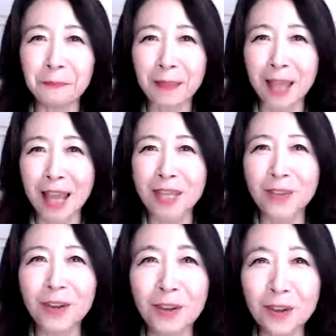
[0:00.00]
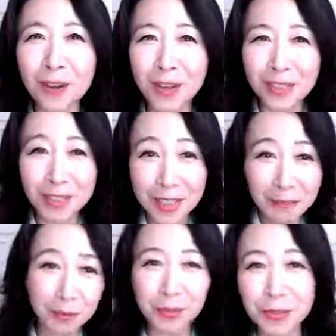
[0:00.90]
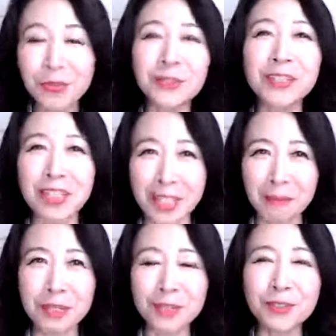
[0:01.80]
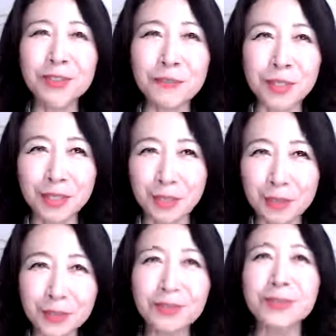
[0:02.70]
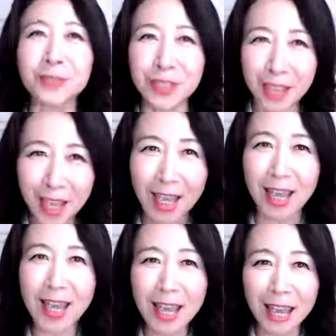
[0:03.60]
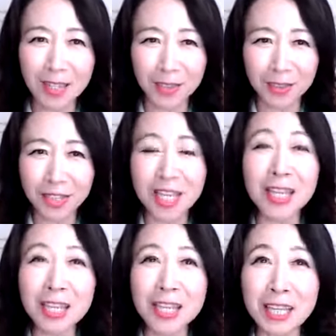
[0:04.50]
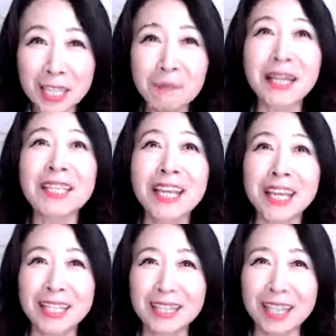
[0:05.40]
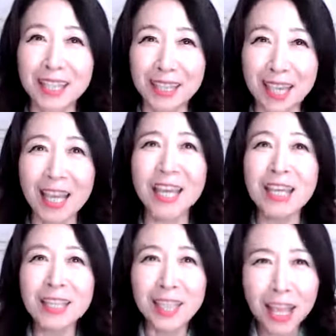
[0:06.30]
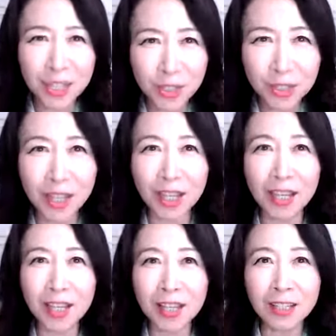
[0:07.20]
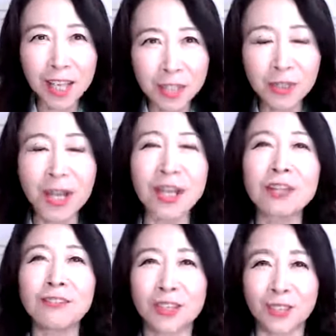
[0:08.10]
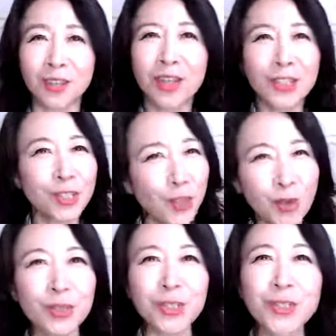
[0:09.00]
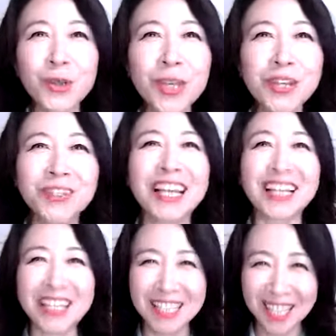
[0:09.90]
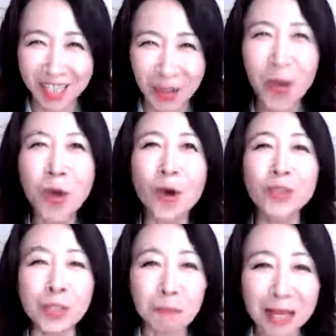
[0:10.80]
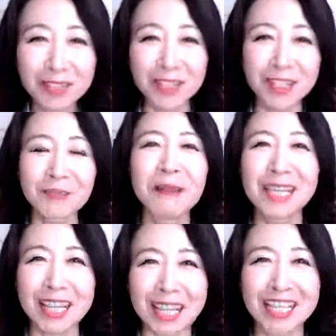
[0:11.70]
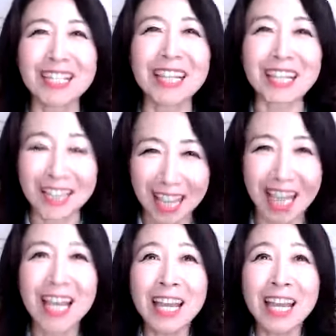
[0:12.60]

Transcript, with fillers: あの、全部服脱いでね、バスルーム行って服脱いで、あの、下着一枚だけになって、体重計、体重測るんです。すごくストイックなんですけど、本当にパンツ一枚だけになって、